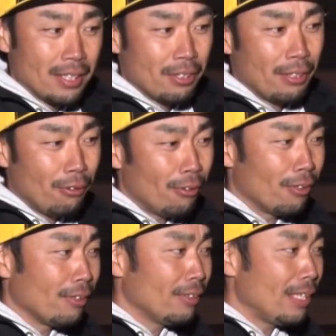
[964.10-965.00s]
それを
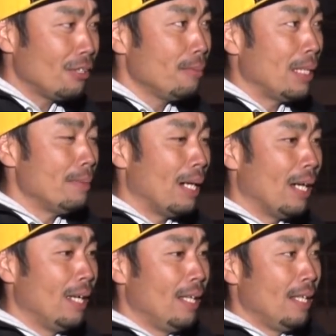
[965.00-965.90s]
例えば今、
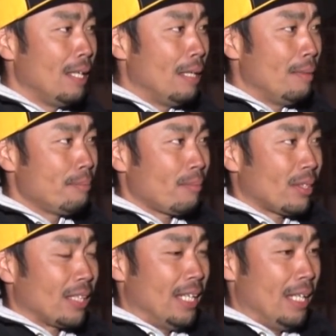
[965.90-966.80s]

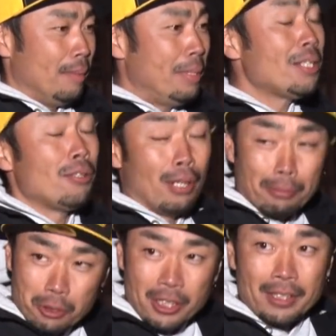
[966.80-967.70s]
えー、ピンクの
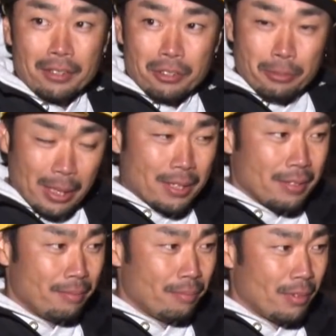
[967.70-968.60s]
ワームを使ってるとしま
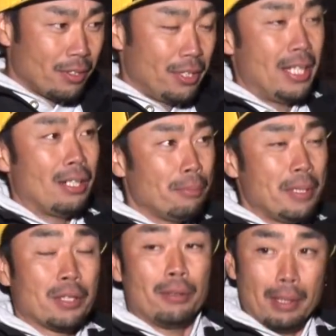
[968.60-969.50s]
すクリアの
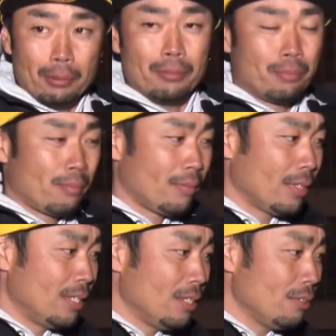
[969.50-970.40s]
ピンクのワーム
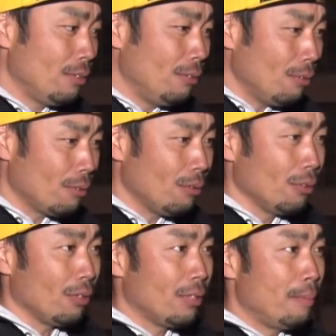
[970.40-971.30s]
それの今
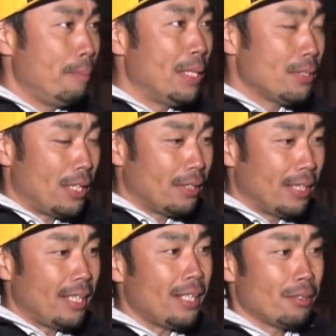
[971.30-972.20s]
度ピンクじゃなく
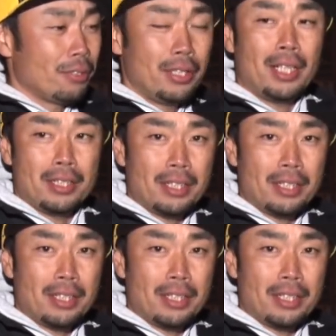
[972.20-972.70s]
てただのクリアに